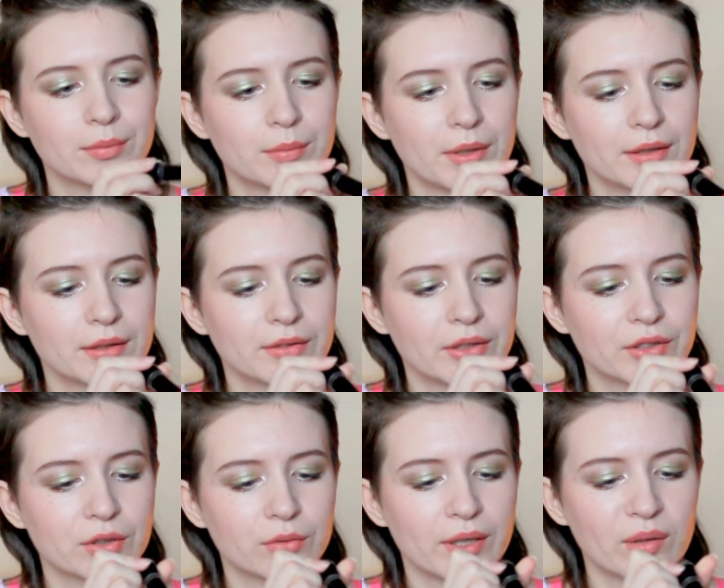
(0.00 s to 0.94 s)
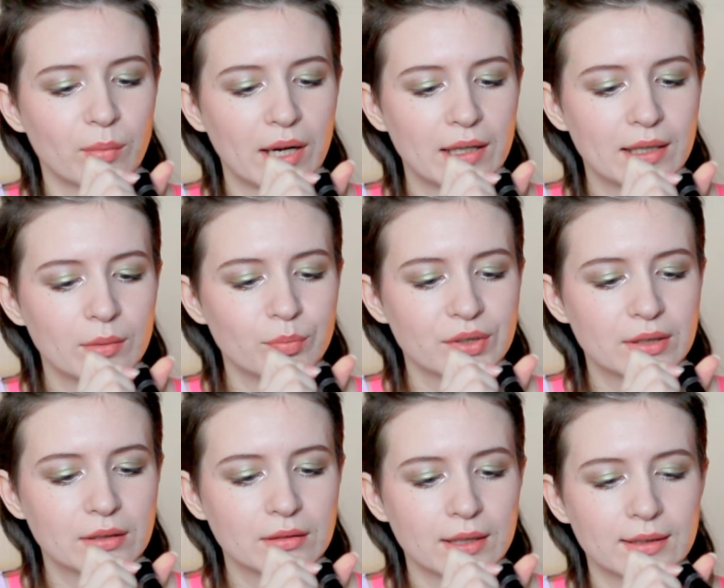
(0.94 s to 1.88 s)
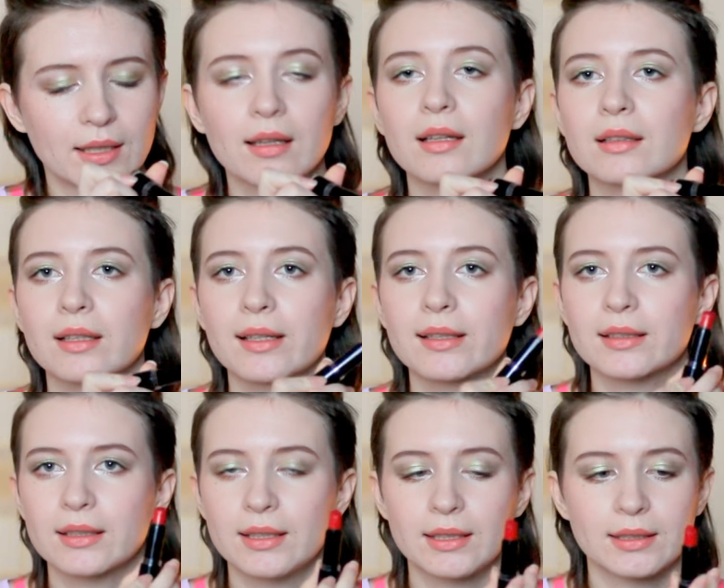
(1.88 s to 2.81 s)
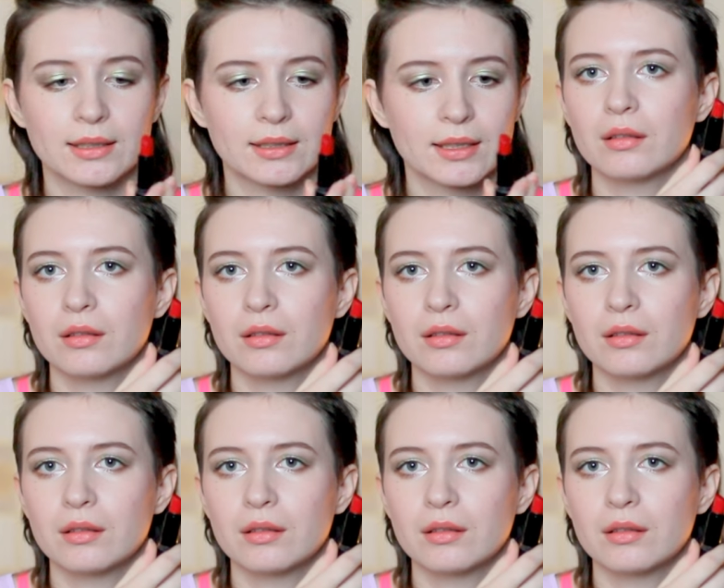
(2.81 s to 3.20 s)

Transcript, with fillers: Помада называется Red My Lips, оттенок 310.